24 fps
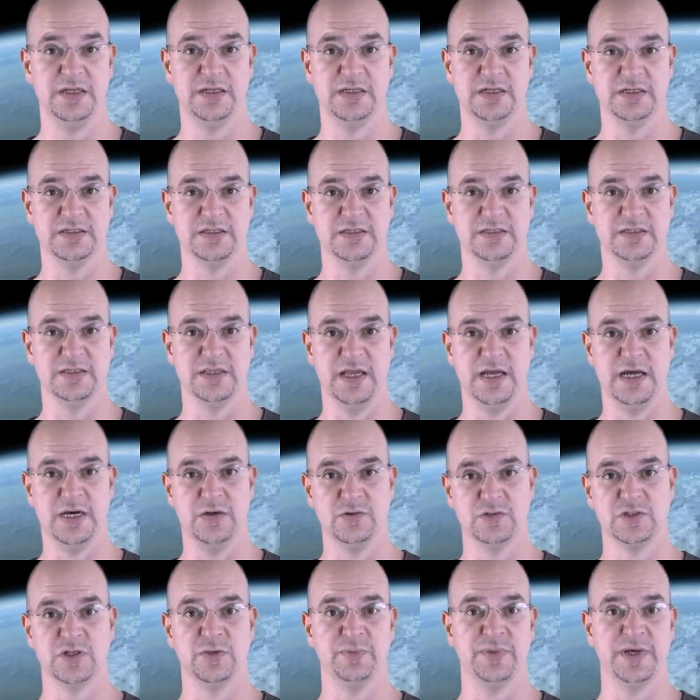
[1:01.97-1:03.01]
Das ist
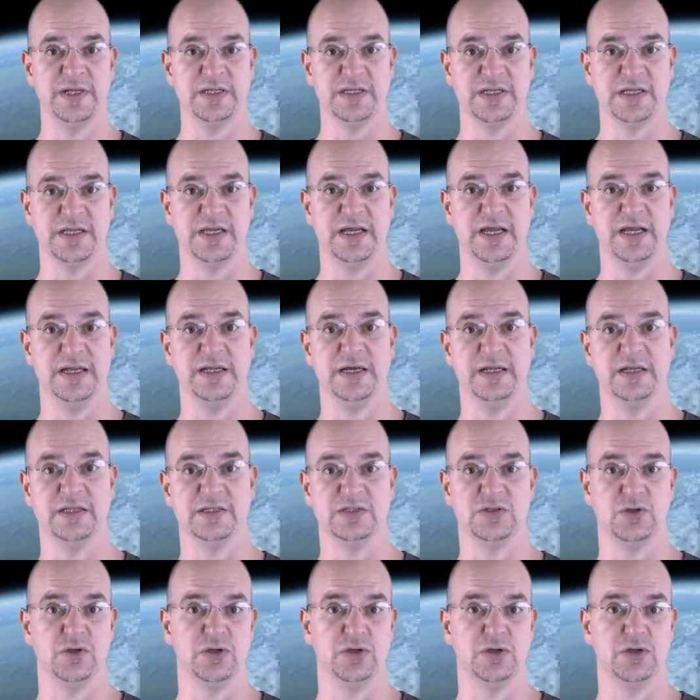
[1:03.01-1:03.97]
der ausgebrannte Kern eines